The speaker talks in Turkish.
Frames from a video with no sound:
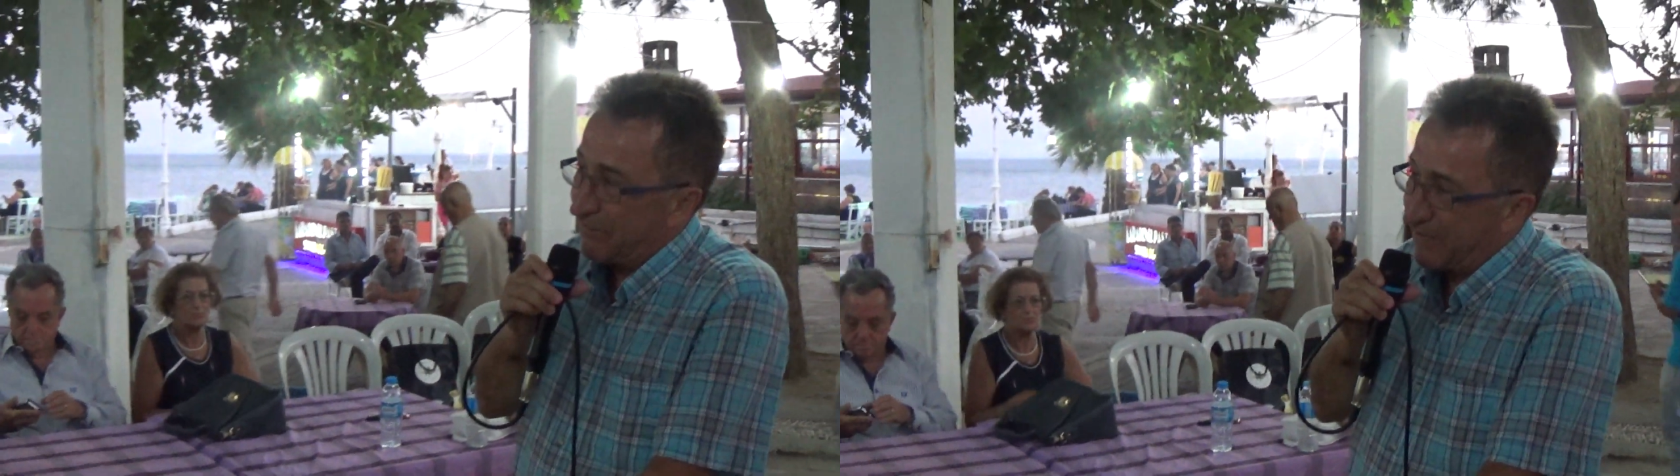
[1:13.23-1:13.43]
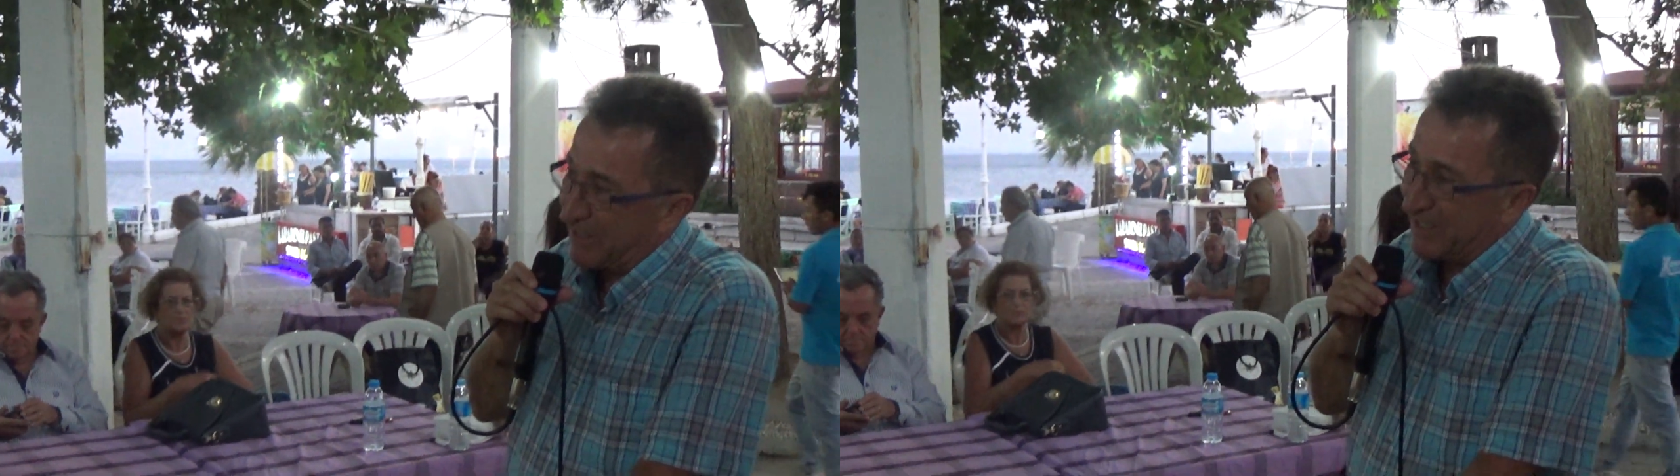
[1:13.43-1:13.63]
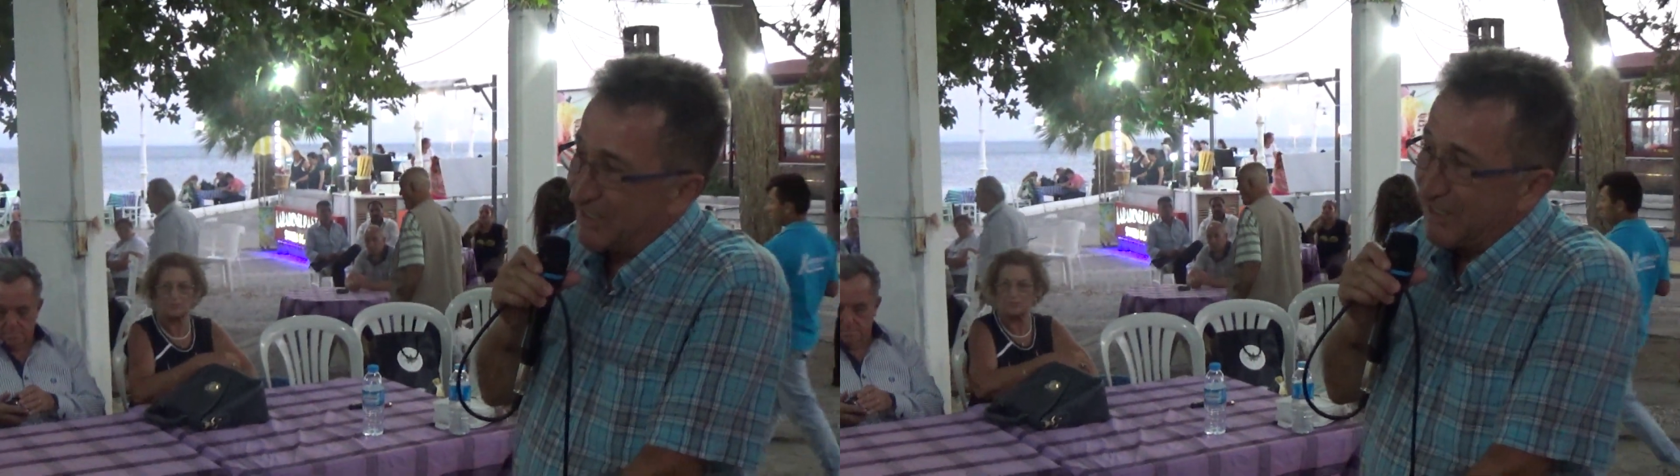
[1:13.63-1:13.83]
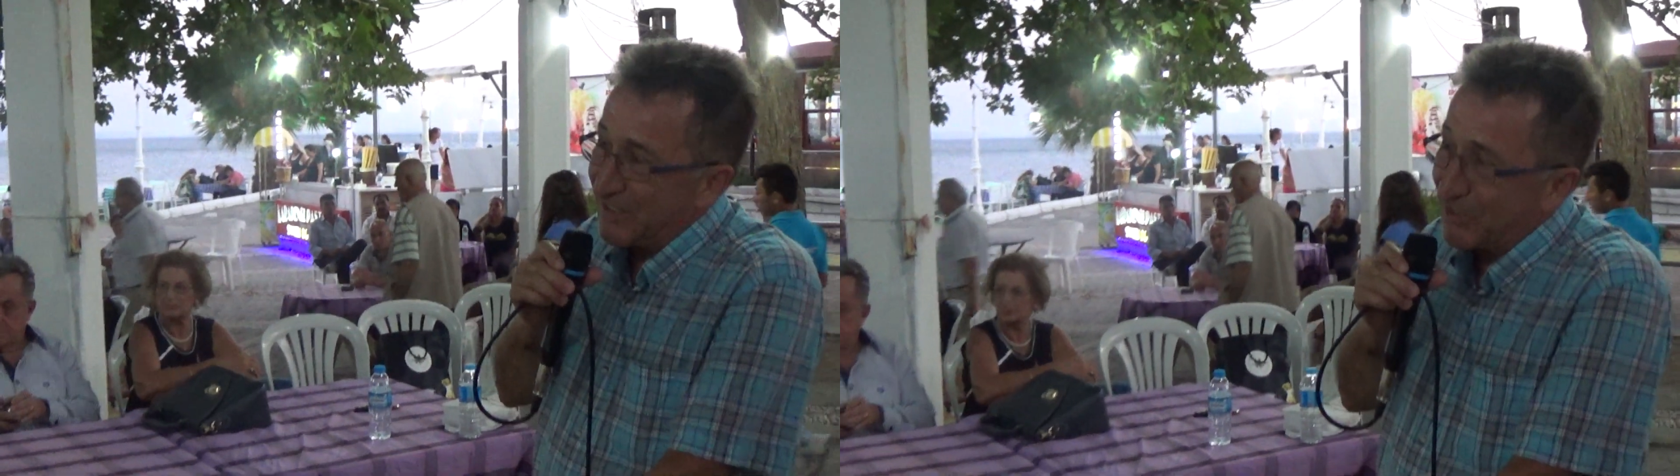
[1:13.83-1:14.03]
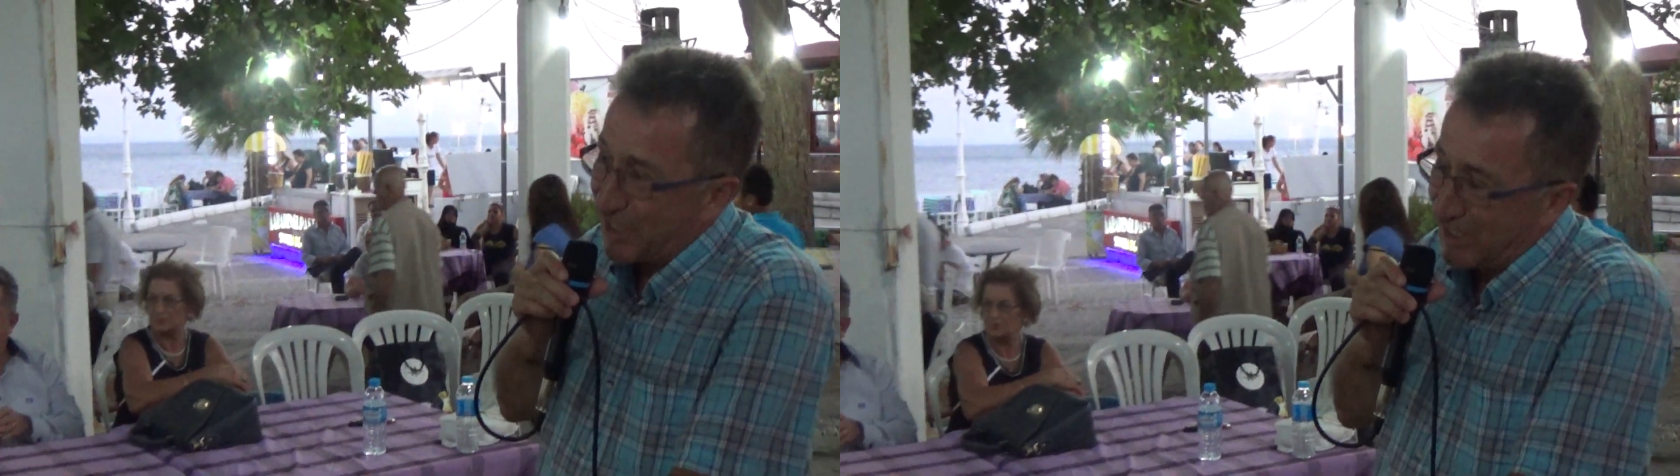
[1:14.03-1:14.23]
Ve
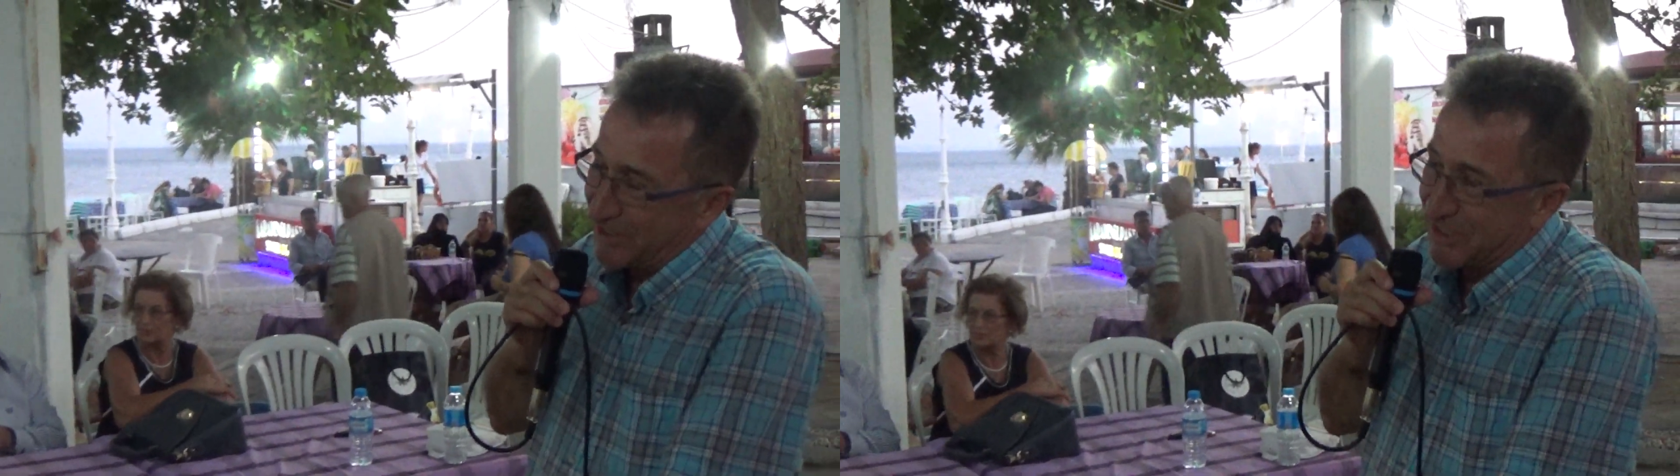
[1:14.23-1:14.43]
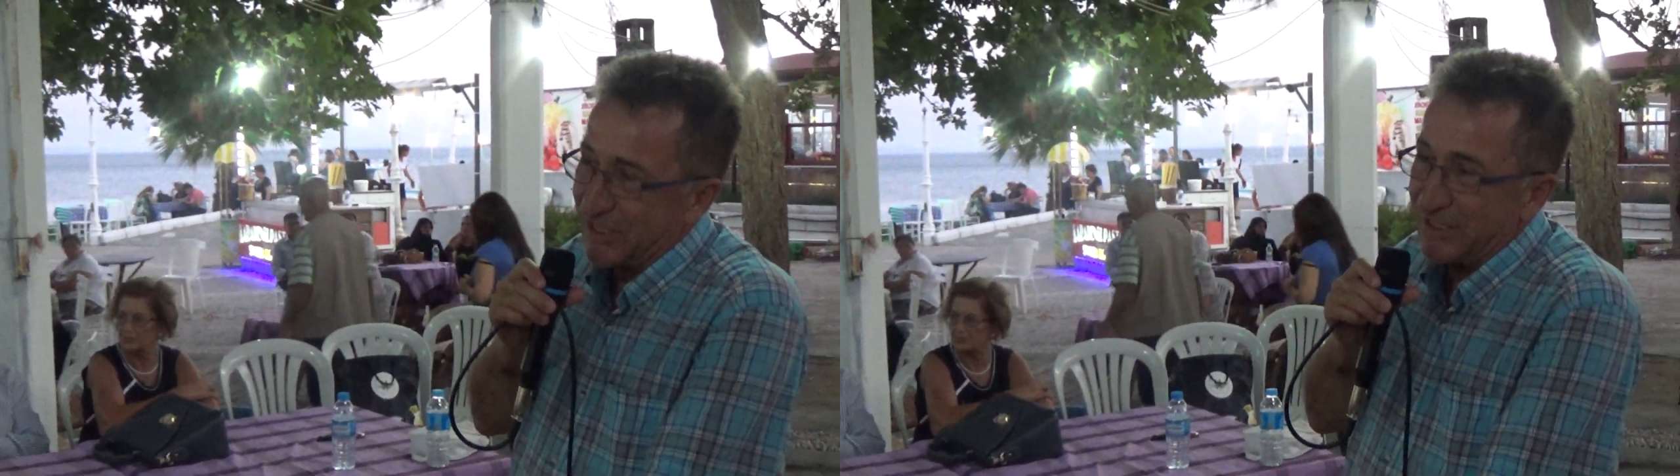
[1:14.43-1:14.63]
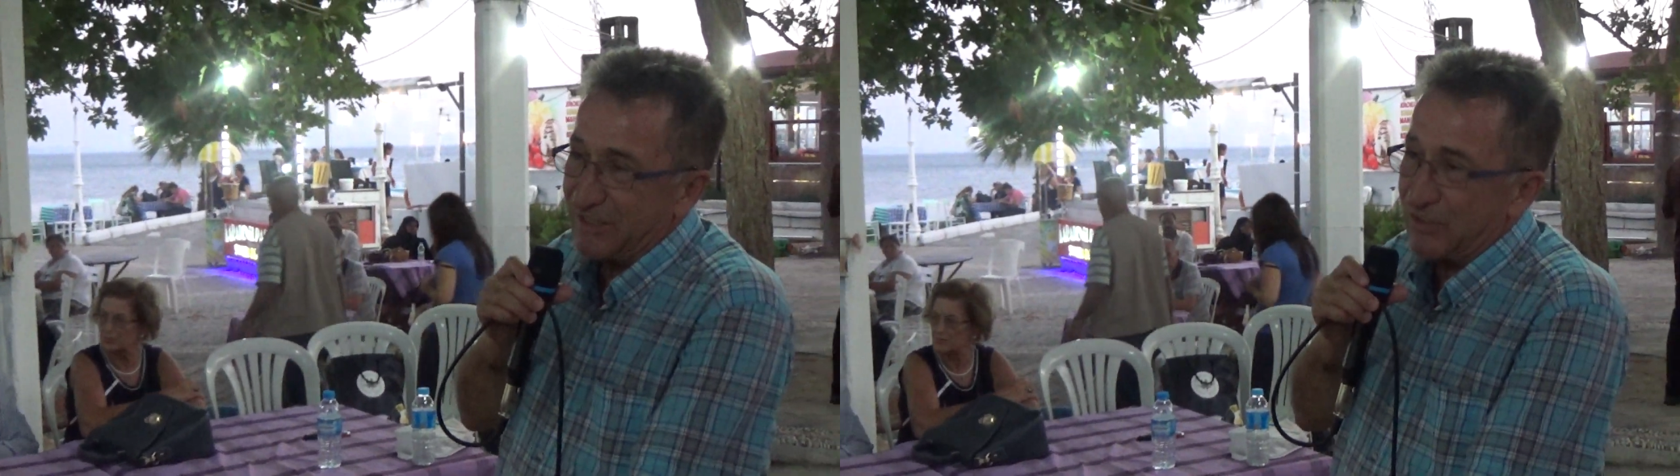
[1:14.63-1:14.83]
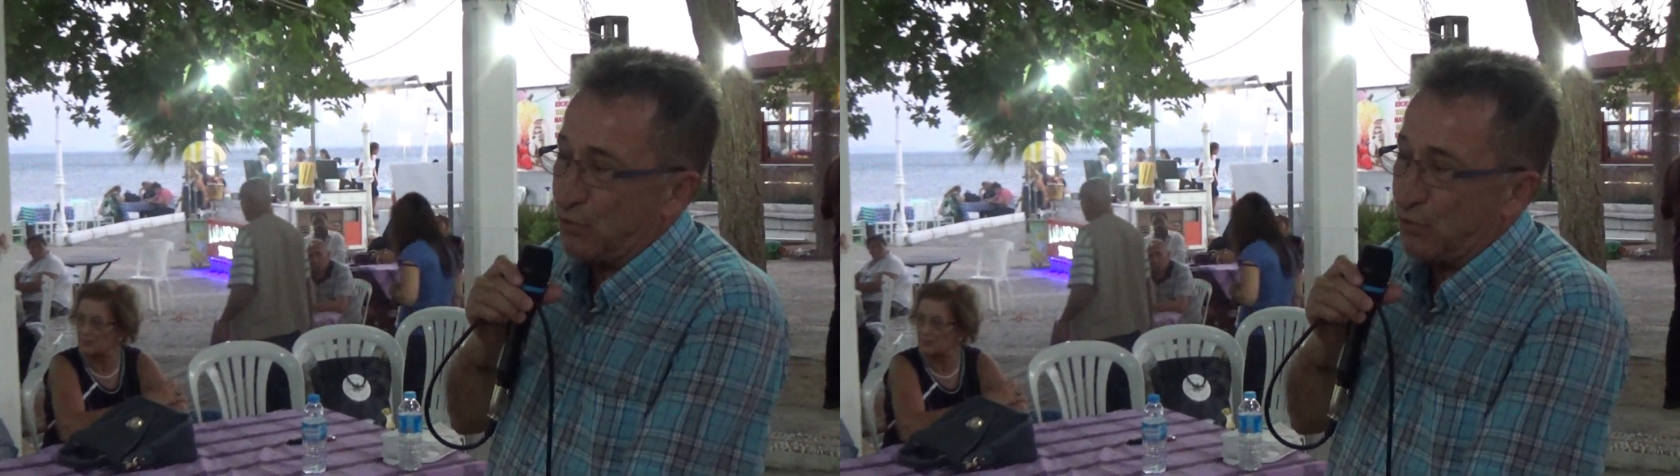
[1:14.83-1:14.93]
geleceğin